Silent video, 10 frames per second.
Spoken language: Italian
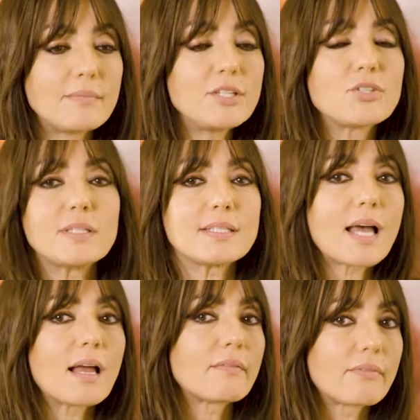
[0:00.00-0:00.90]
Gli amici ti
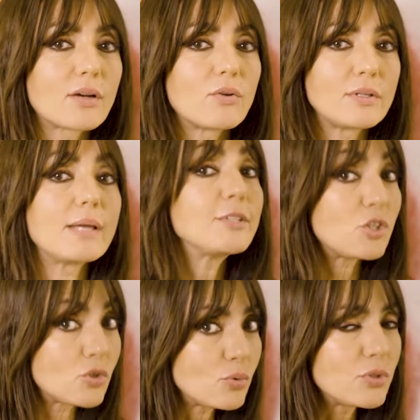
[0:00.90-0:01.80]
salvano, gli
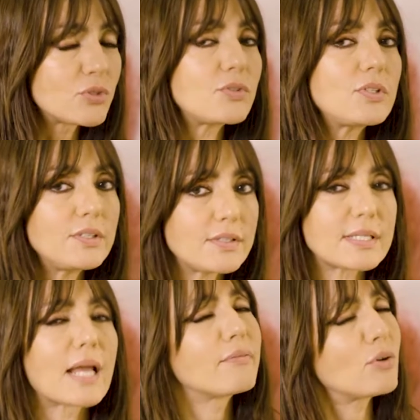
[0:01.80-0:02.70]
amici giusti ti
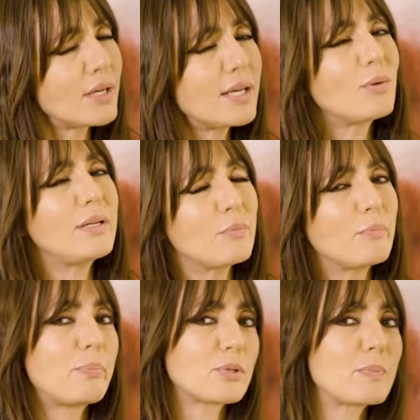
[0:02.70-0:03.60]
salvano, anche quelli
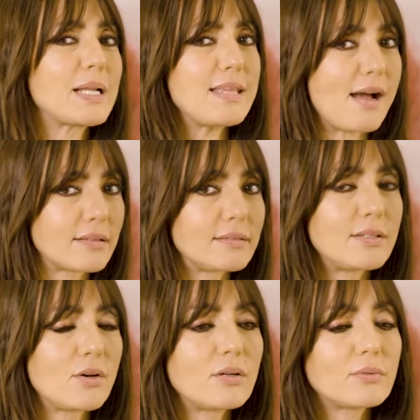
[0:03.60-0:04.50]
un po'
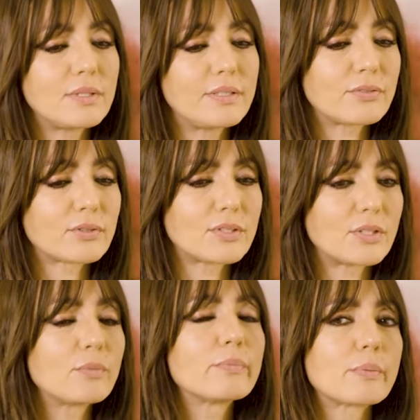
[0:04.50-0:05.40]
sbagliati, no? Quelli
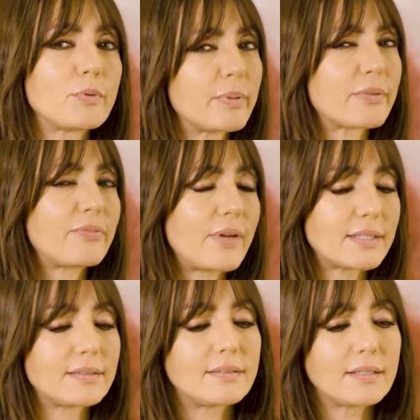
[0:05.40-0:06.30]
forse non proprio
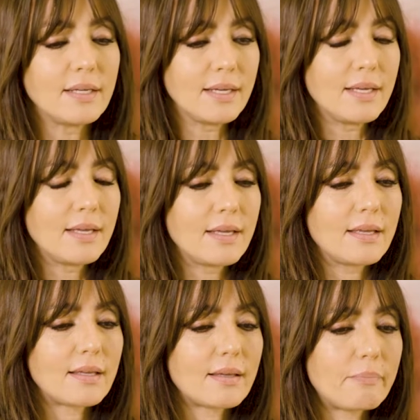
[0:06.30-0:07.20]
perfetti
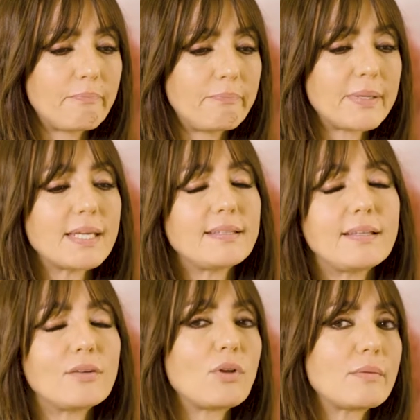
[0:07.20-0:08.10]
eh, perché
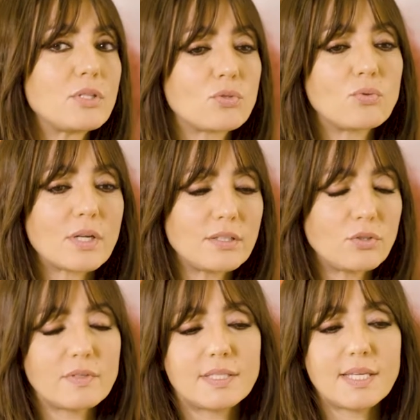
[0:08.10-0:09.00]
ti danno la misura
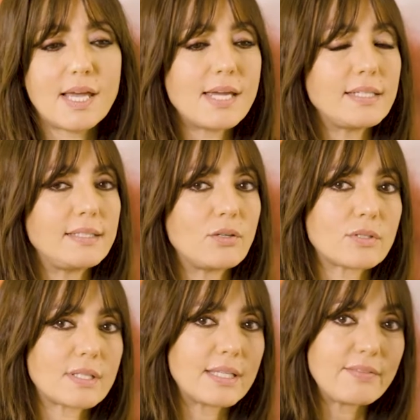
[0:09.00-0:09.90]
di dove sei, di
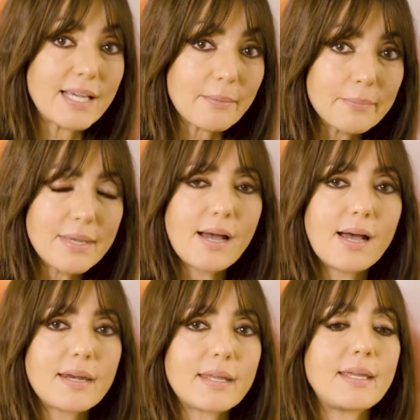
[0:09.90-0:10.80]
cosa devi
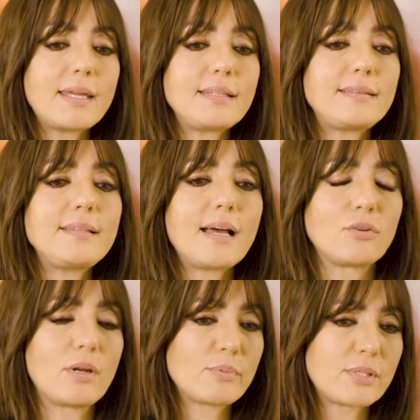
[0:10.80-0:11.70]
cambiare e ti
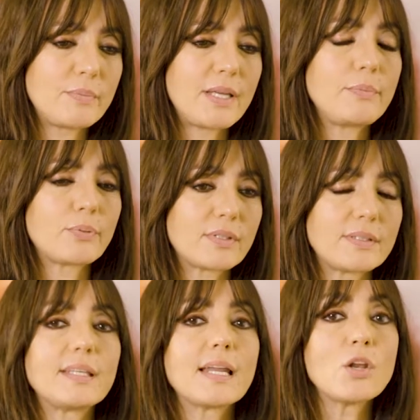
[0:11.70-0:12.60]
danno la possibilità di
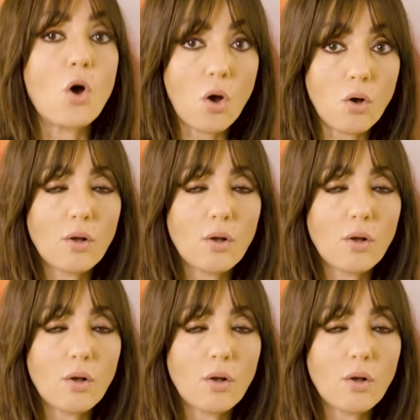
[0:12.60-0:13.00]
poter dire no